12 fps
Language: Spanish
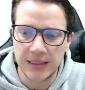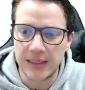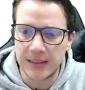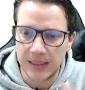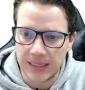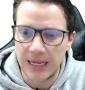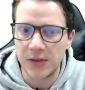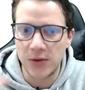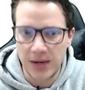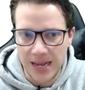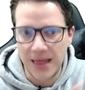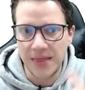te está quedando
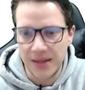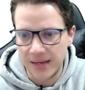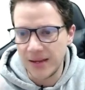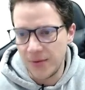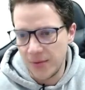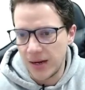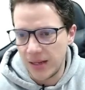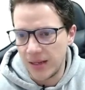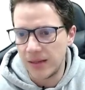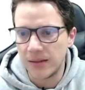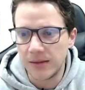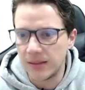la
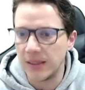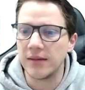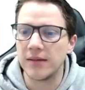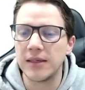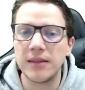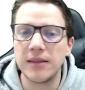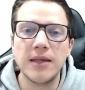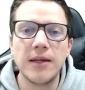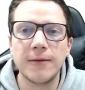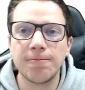derivada de esa cantidad.